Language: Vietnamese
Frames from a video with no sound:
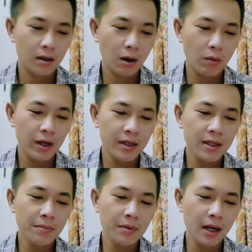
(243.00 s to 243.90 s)
Đồng ý
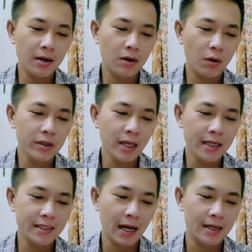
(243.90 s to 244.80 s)
tiếp nhận khối
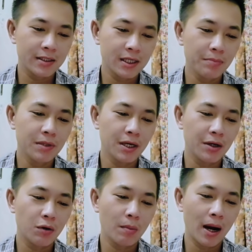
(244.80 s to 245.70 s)
tài sản trăm
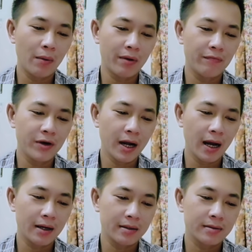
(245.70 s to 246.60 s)
tỷ của bà Nguyễn Phương
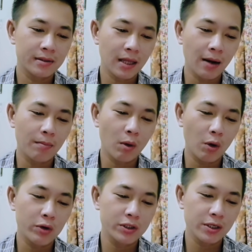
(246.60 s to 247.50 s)
Hằng tặng bộ
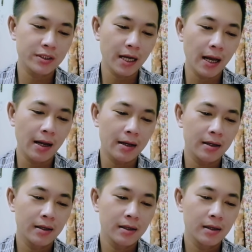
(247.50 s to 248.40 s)
đội Trường Sa.
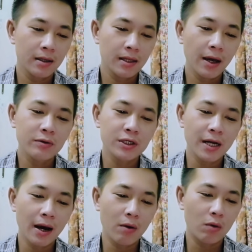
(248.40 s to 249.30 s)
Theo
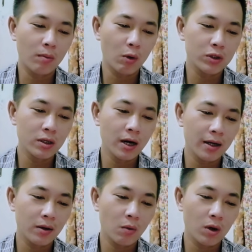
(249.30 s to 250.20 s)
chỉ đạo của Bộ Tư
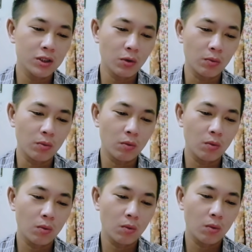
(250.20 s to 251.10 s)
lệnh Quân chủng
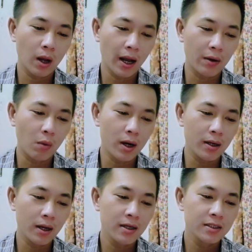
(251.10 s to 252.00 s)
Hải
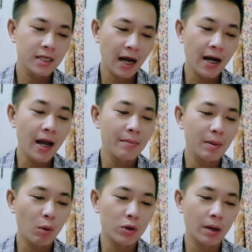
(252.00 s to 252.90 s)
quân, sáng ngày
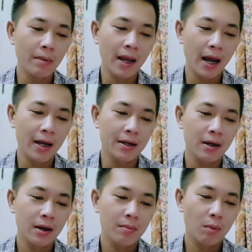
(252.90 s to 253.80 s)
11 tháng 12,
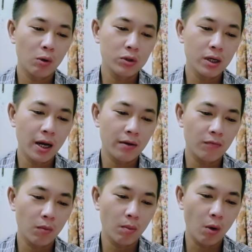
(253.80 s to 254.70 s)
Bộ Tư
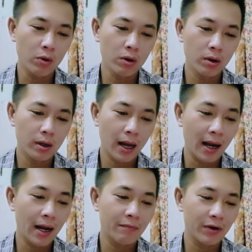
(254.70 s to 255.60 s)
lệnh vùng 4
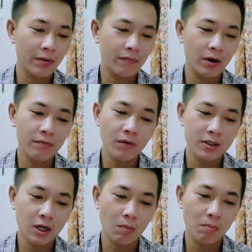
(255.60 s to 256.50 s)
đã làm việc với
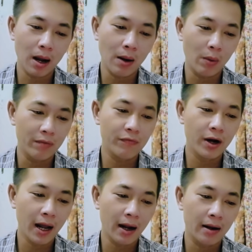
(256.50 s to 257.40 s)
vợ chồng bà Nguyễn
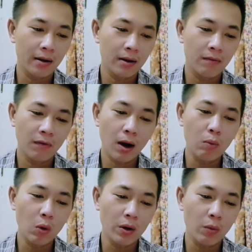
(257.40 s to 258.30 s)
Phương Hằng và
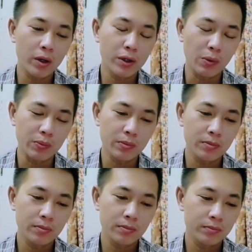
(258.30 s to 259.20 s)
ông Huỳnh Uy Dũng
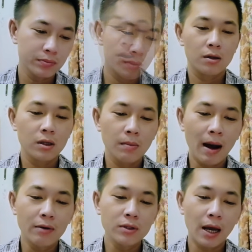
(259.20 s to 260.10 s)
như
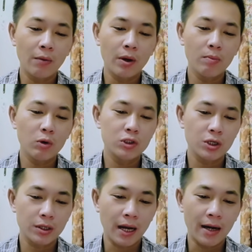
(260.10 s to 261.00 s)
báo Tài nguyên Môi
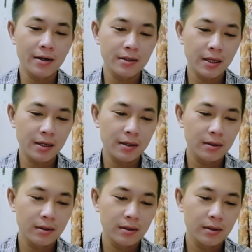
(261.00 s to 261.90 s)
trường đã đưa tin,
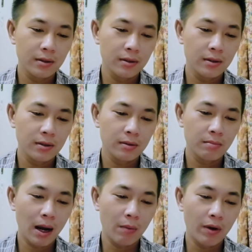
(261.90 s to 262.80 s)

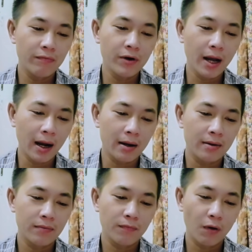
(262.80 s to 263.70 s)
bà Nguyễn Phương Hằng,
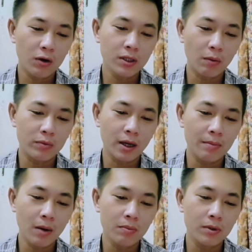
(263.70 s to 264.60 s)
Phó Tổng
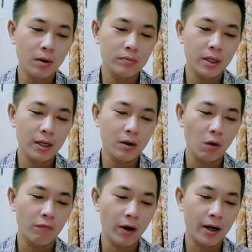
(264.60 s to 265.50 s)
Giám đốc Công ty
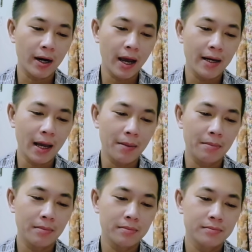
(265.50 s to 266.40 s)
Cổ phần Đại Nam,
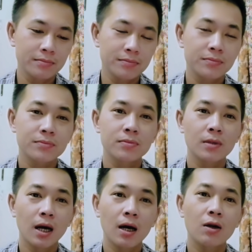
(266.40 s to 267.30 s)

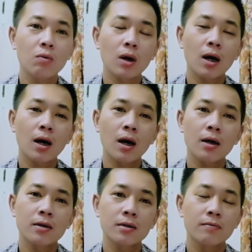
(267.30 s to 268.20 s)
à, lúc à,
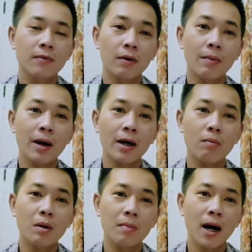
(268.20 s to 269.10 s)
vào năm
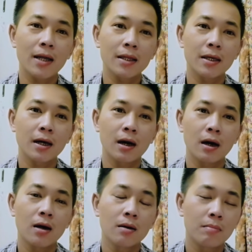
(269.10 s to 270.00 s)
2013 thì
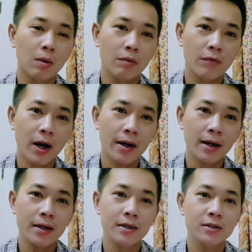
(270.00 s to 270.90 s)
à, bà Nguyễn Phương
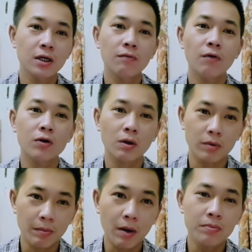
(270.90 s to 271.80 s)
Hằng đang giữ chức Phó
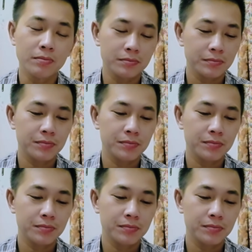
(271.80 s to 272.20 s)
Tổng Giám đốc,